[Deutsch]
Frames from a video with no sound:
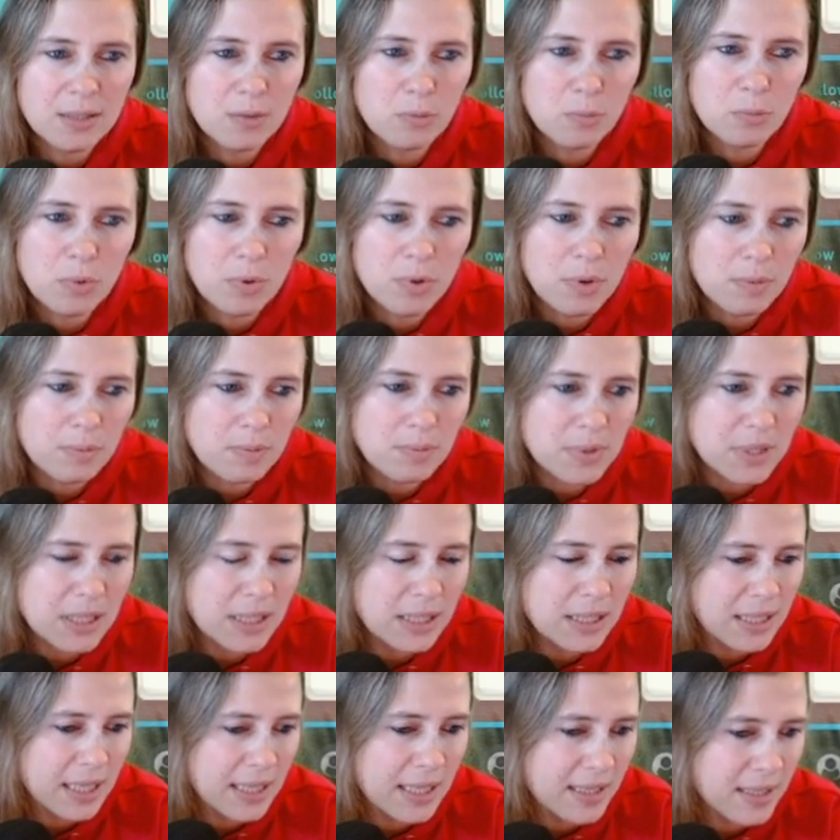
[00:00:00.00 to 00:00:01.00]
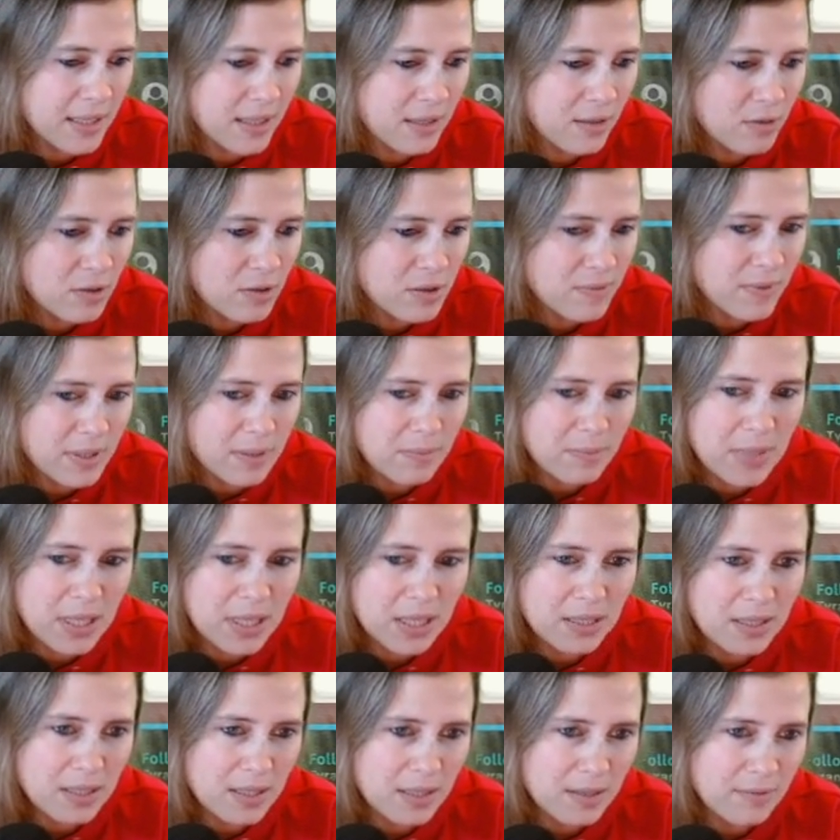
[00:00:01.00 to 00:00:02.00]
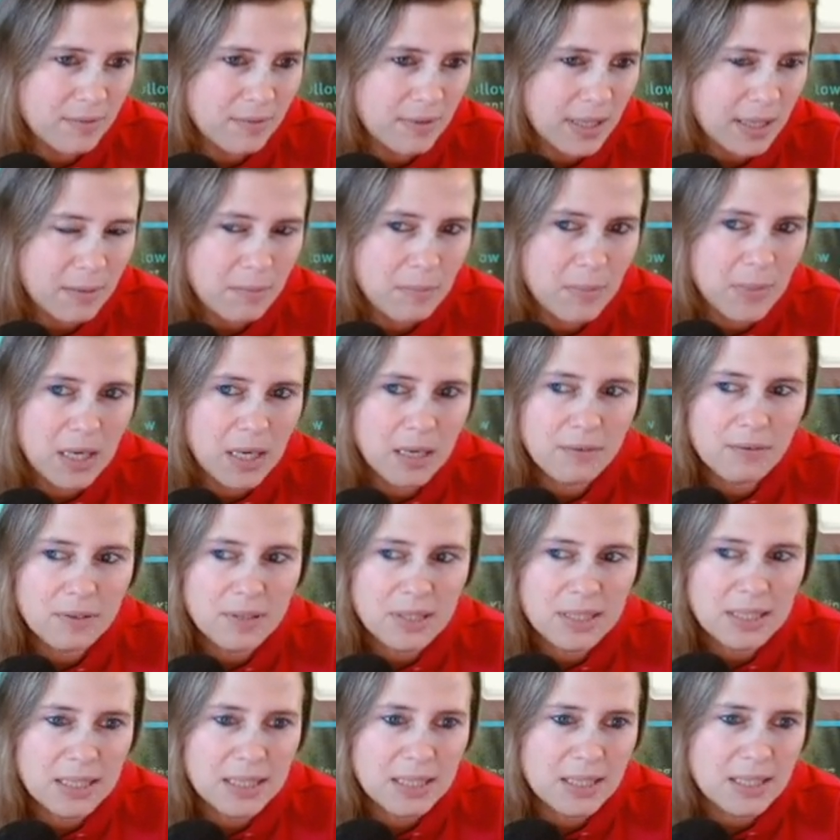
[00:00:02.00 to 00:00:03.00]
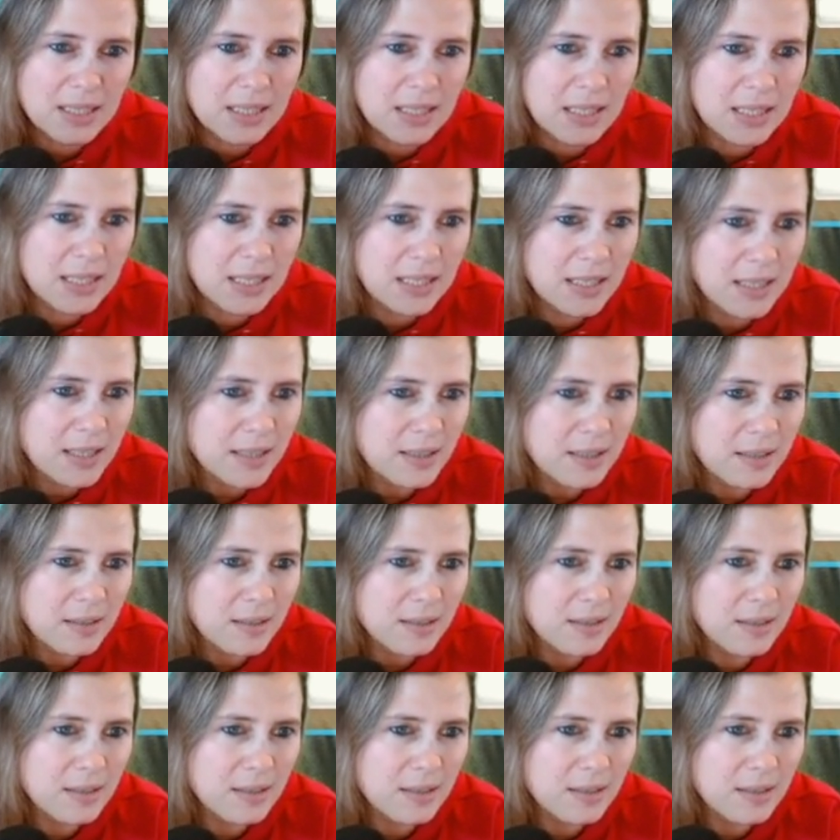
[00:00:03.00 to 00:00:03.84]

überhaupt die anderen aus? Warte mal, ich erwecke mal. Wie sehen denn Licht?